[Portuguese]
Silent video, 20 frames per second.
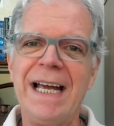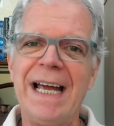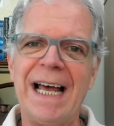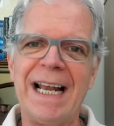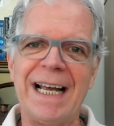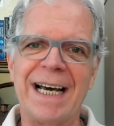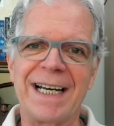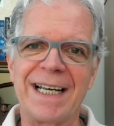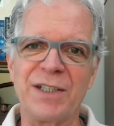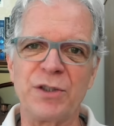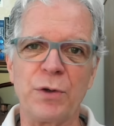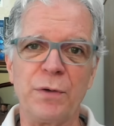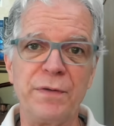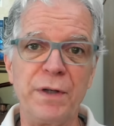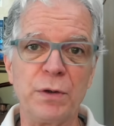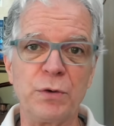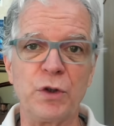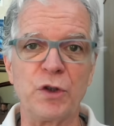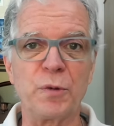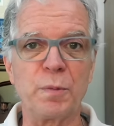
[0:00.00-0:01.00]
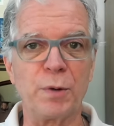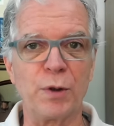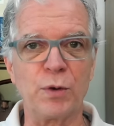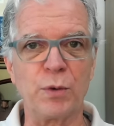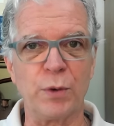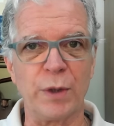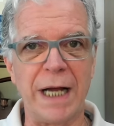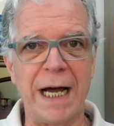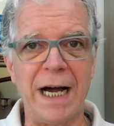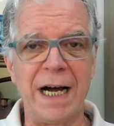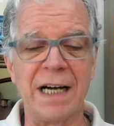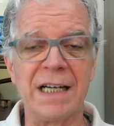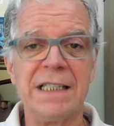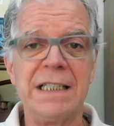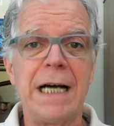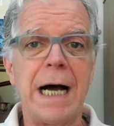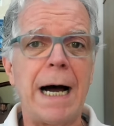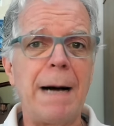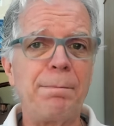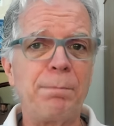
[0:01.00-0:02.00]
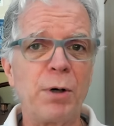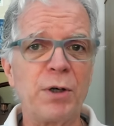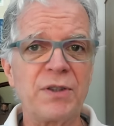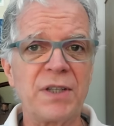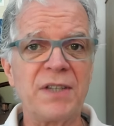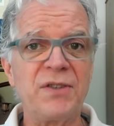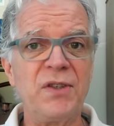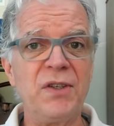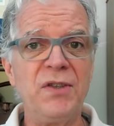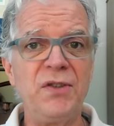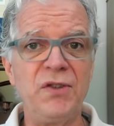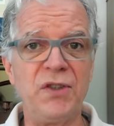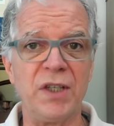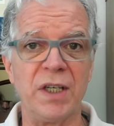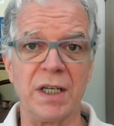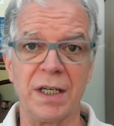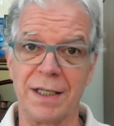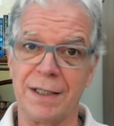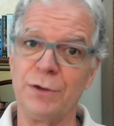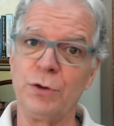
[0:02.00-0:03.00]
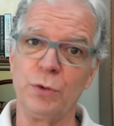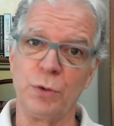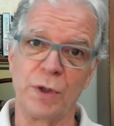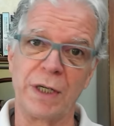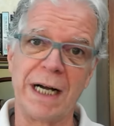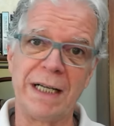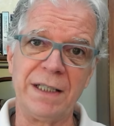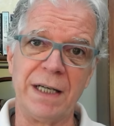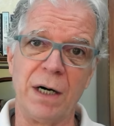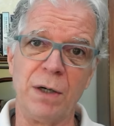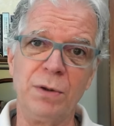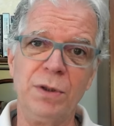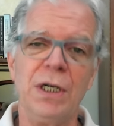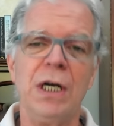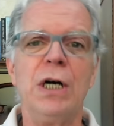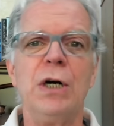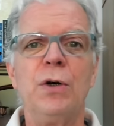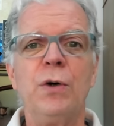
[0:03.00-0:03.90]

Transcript: Ela resolveu nos procurar após assistir, no canal,